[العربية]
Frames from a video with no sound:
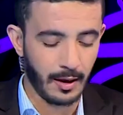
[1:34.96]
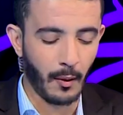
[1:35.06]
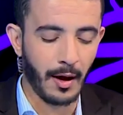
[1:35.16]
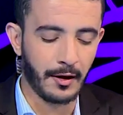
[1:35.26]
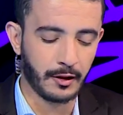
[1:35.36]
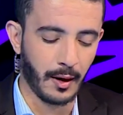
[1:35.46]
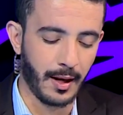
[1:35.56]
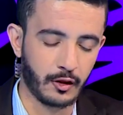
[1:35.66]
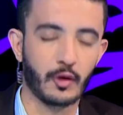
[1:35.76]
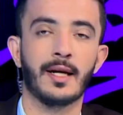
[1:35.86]
واضح
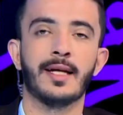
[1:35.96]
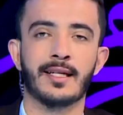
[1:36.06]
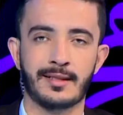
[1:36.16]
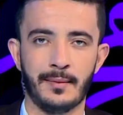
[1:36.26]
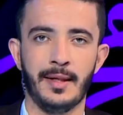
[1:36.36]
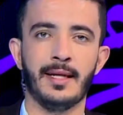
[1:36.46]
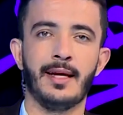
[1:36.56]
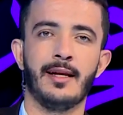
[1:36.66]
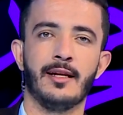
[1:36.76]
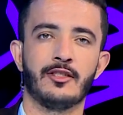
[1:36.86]
سؤالك شكرا لك تستمعين
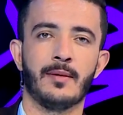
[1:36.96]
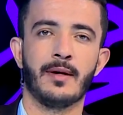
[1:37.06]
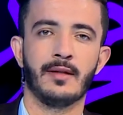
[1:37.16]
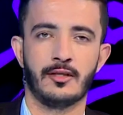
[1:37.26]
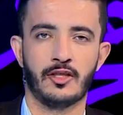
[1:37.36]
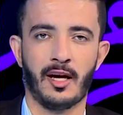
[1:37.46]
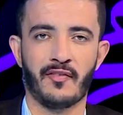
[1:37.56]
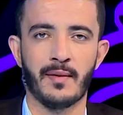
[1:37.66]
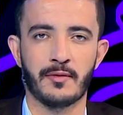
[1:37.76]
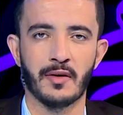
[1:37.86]
الى الاجابه الشيخ
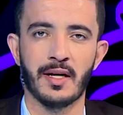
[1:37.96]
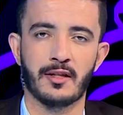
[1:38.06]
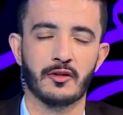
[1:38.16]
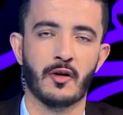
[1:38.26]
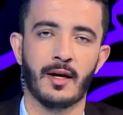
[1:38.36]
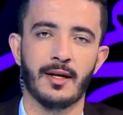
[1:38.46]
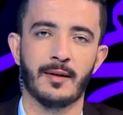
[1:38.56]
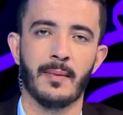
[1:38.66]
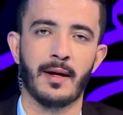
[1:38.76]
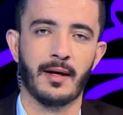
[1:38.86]
فهم سؤالك شكرا, شكرا, شكرا لك
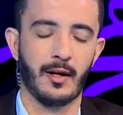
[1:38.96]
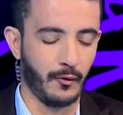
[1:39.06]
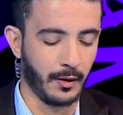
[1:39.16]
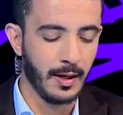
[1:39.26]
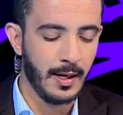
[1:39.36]
بارك الله فيك